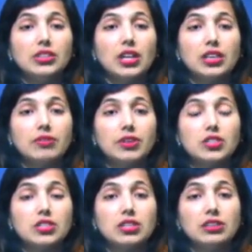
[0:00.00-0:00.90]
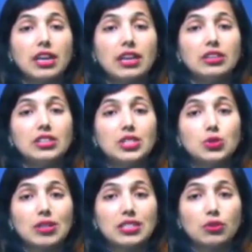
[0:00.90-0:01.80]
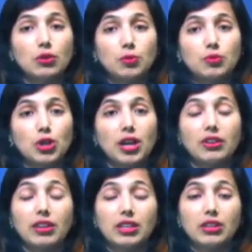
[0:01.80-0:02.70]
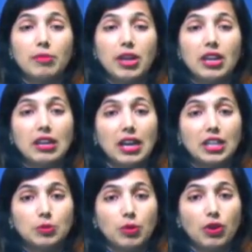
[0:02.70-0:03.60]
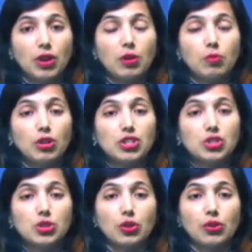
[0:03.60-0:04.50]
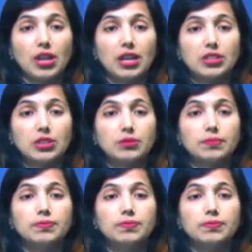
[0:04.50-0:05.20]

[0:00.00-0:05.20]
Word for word: ढलकेवर स्थित एक निजी स्वास्थ्य उपचार केंद्र में इलाज भऽ रहल पुलिस जनौने अछि